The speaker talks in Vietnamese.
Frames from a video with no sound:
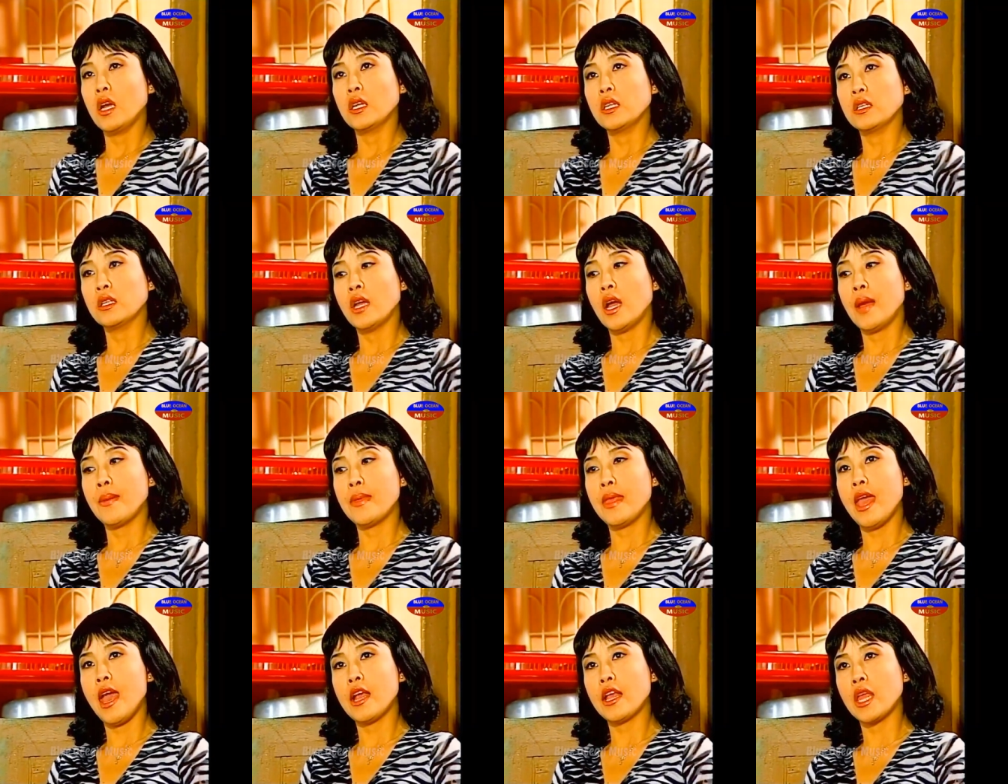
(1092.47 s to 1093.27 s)

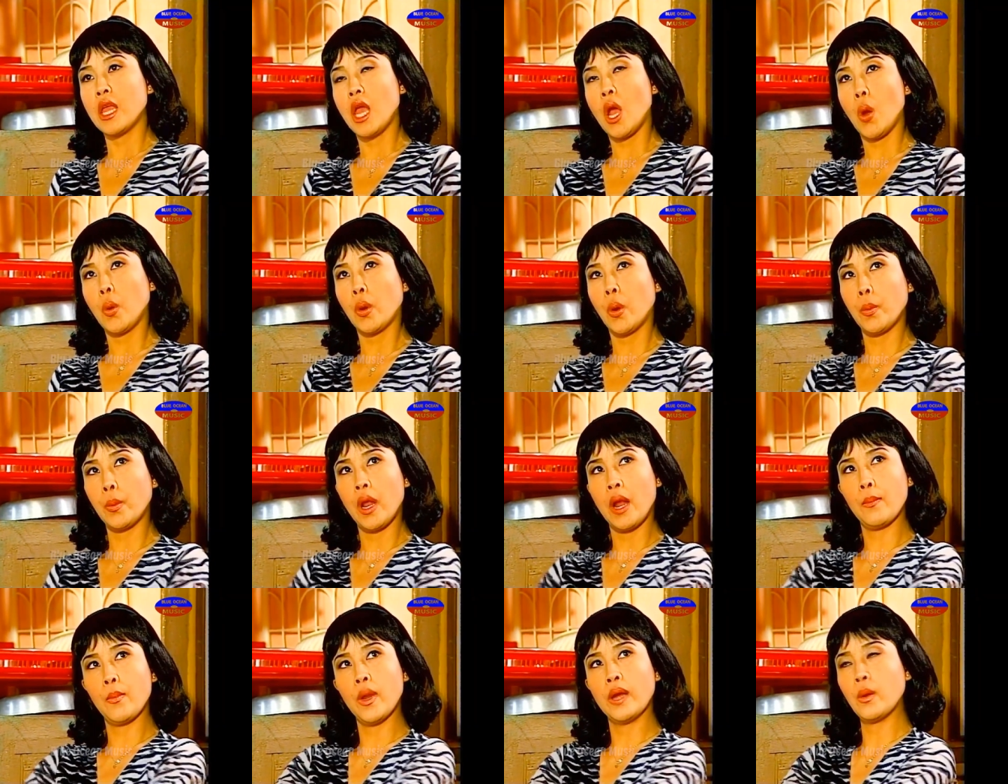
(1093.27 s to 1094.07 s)
Thời gian ăn nhậu không
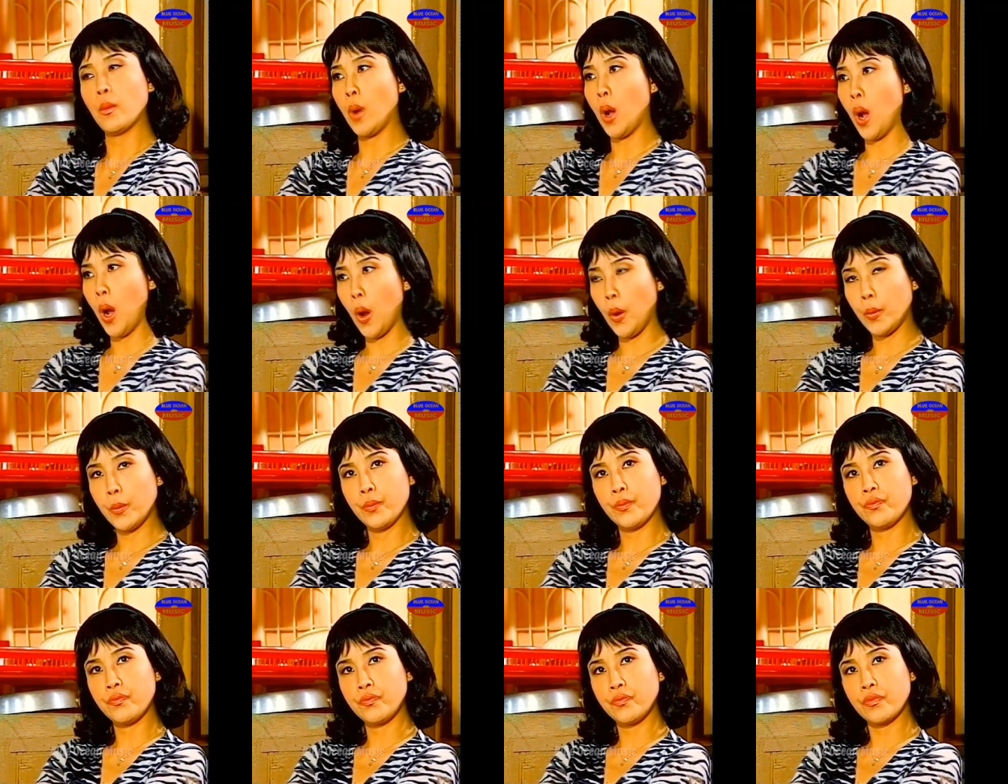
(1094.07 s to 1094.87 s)
quá một tiếng đồng hồ.
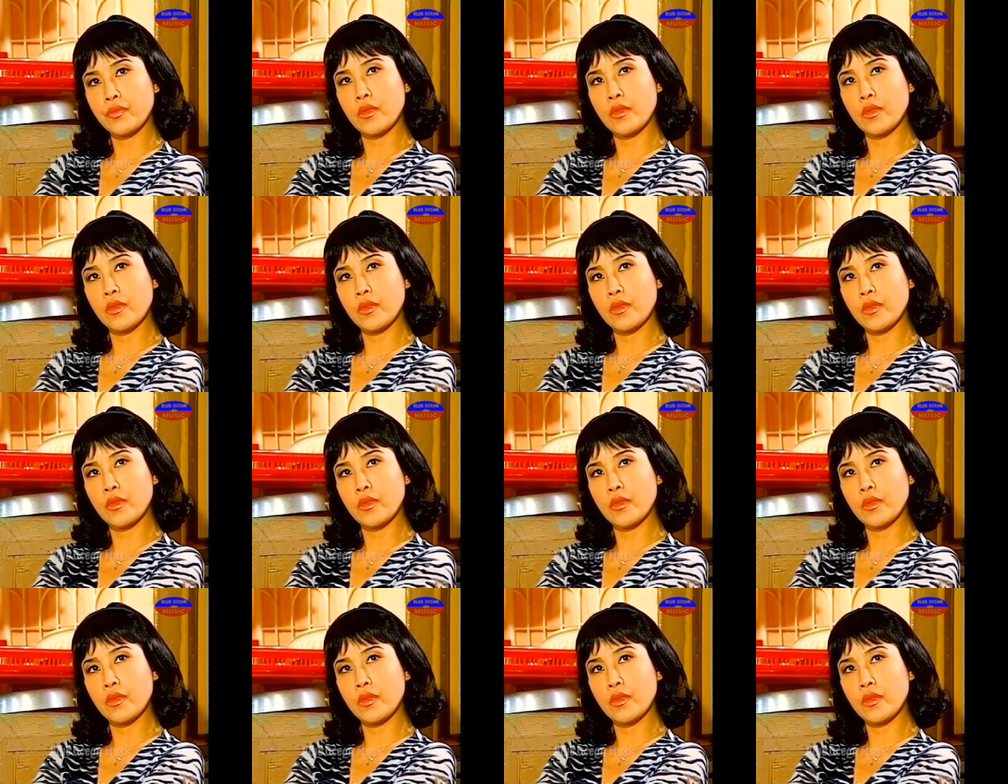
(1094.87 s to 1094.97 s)
ừ.